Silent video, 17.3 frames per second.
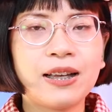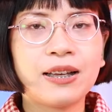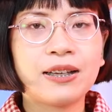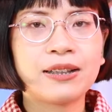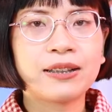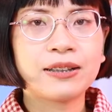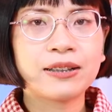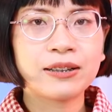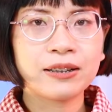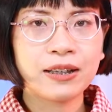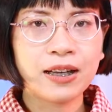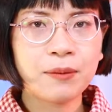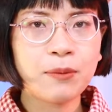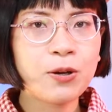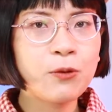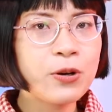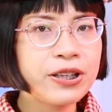thì
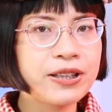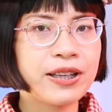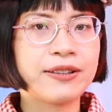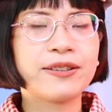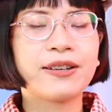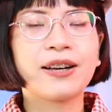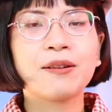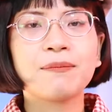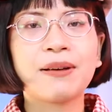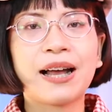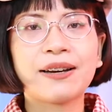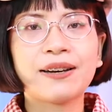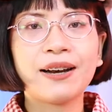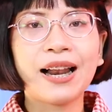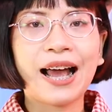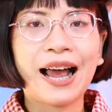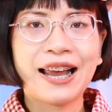cái bí quyết dành cho các bạn
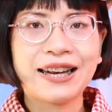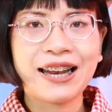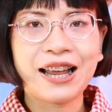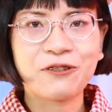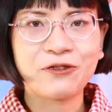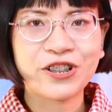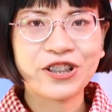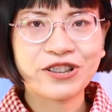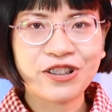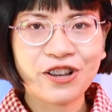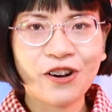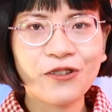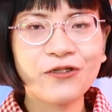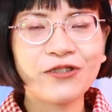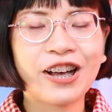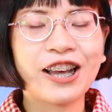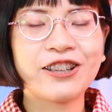đó là hãy làm việc
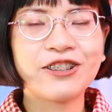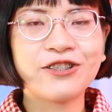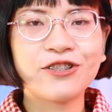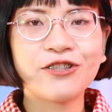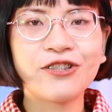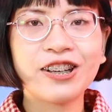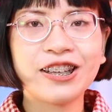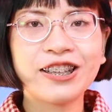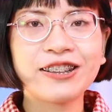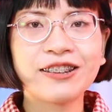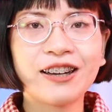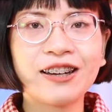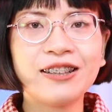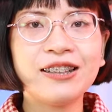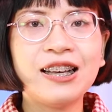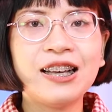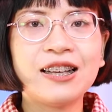nhóm và hãy chú ý
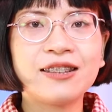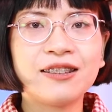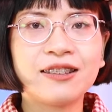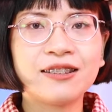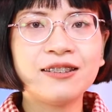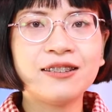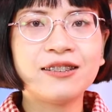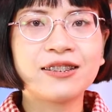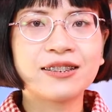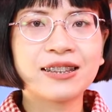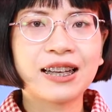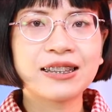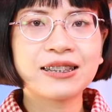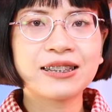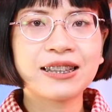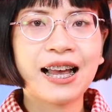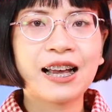tới những người
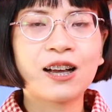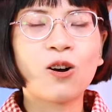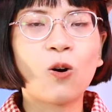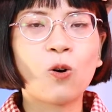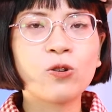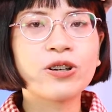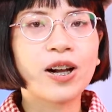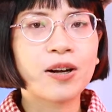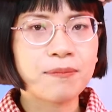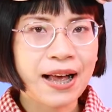sẵn sàng hỗ trợ